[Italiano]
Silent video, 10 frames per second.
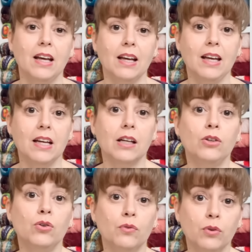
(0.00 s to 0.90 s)
e
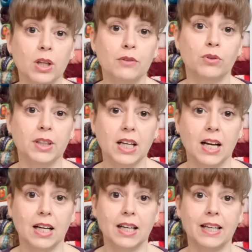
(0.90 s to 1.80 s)
non volevo
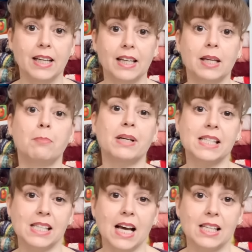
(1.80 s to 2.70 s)
neanche che
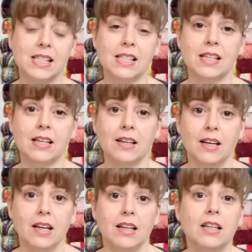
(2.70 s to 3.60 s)
passasse
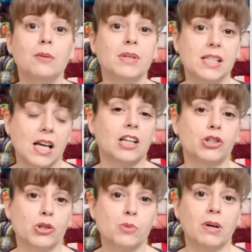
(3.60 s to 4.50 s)
il
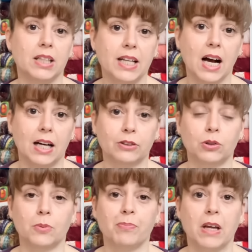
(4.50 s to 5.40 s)
messaggio
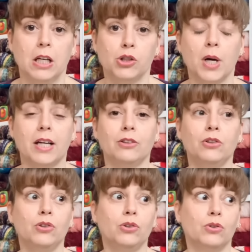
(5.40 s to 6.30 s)
sbagliato, cioè
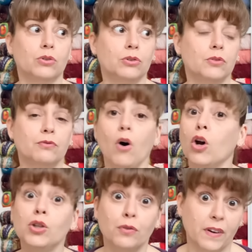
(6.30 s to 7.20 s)
non
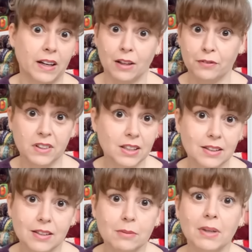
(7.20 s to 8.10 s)
voglio farla
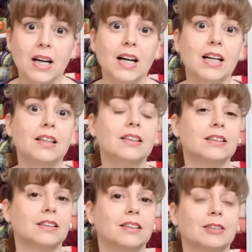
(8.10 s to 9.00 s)
vittima,
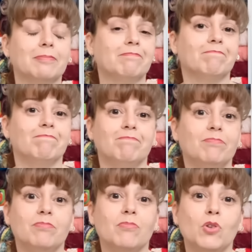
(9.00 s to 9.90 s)

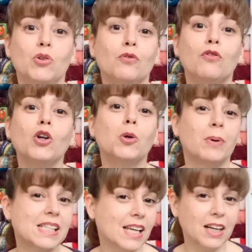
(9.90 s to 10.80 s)
ehm, non voglio
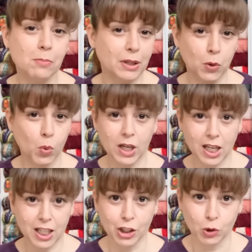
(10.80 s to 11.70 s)
passare per quella
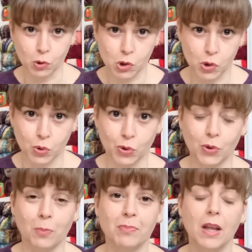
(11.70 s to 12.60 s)
che non
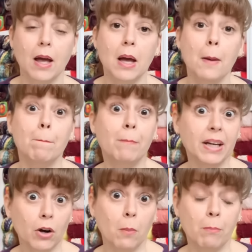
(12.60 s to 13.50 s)
sono
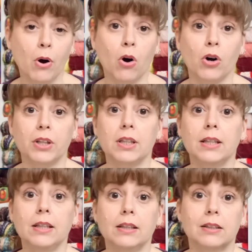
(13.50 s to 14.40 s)
però
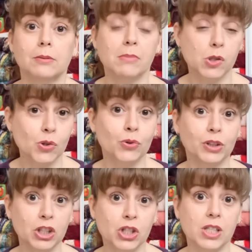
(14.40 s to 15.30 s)
poi eh, mi sono
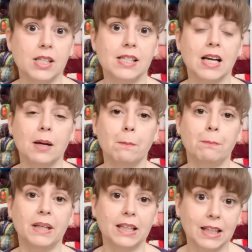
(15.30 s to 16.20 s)
decisa
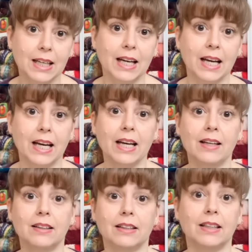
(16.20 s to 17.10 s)

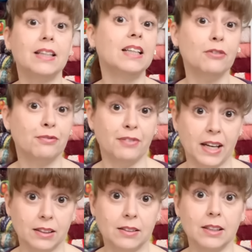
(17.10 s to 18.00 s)
perché eh, in
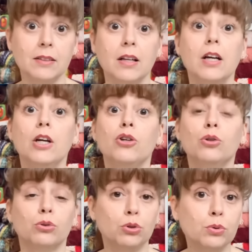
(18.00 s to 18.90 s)
effetti
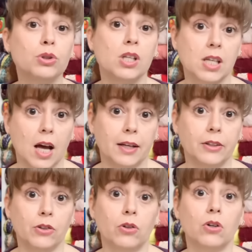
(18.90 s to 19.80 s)
non tutti
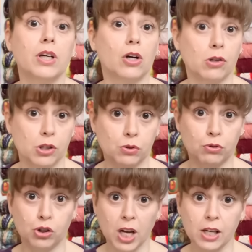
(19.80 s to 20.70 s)
sanno che cosa è
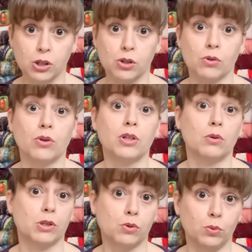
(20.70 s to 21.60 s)
successo in
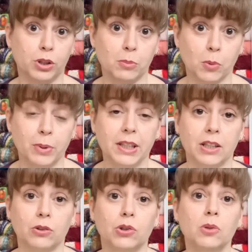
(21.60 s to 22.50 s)
quest'ultimo
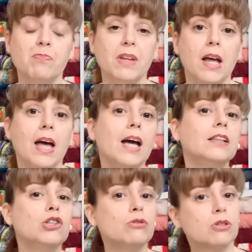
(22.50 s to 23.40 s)
periodo ed
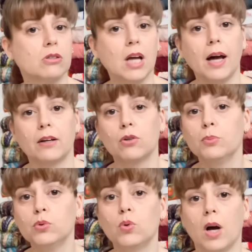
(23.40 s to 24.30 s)
è giusto dare
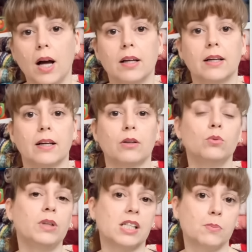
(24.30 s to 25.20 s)
comunque anche
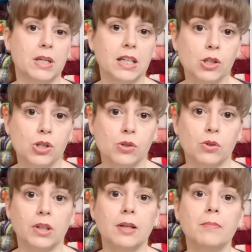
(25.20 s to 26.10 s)
una
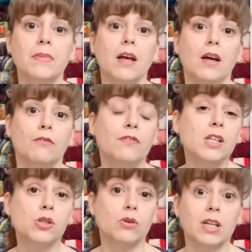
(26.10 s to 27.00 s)
spiegazione
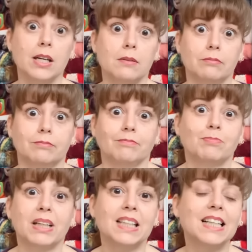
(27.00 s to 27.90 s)
visto che
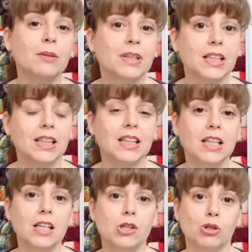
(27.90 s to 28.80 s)

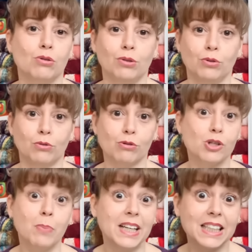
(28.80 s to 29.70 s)
praticamente sono
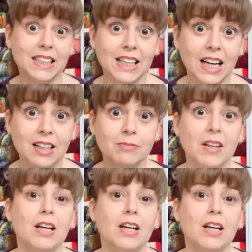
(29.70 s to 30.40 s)
sparita,